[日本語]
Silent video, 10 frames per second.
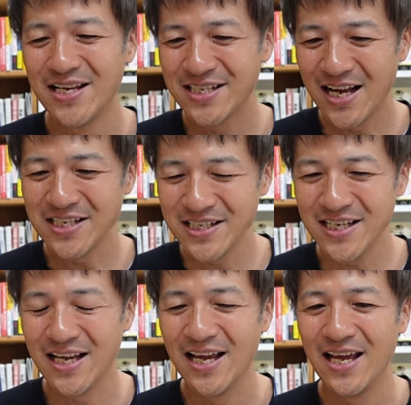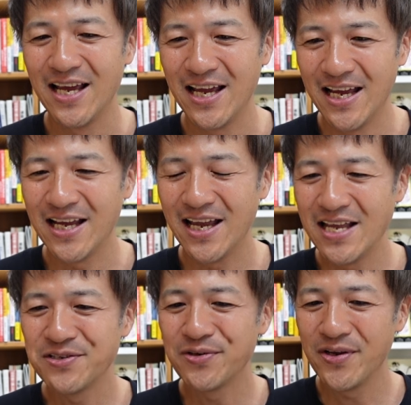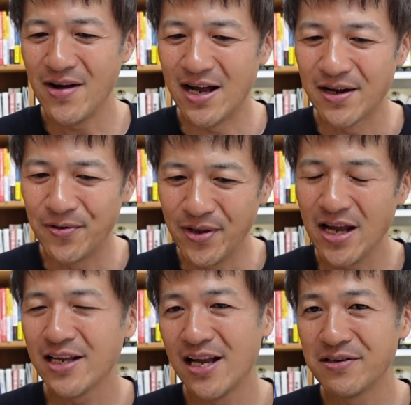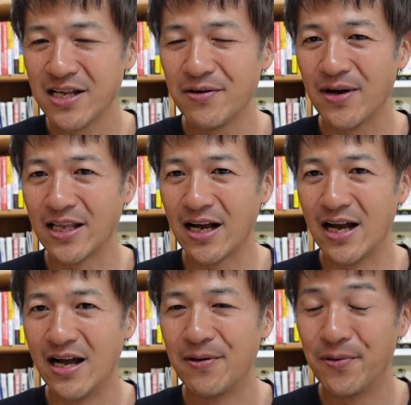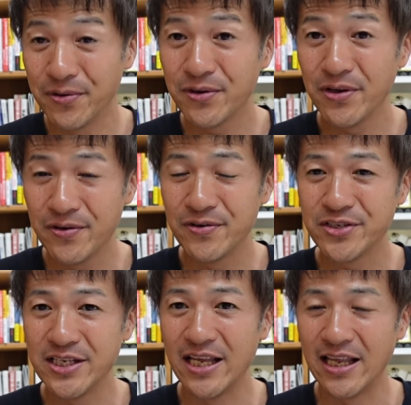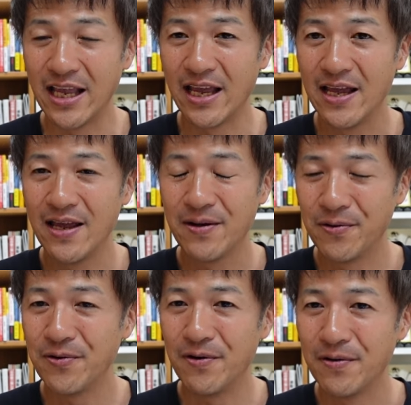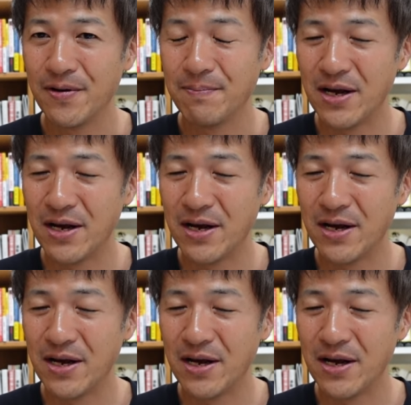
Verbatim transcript: しかし、現状にはこれだけたくさんの方が本当に苦しんでいて、この○○○○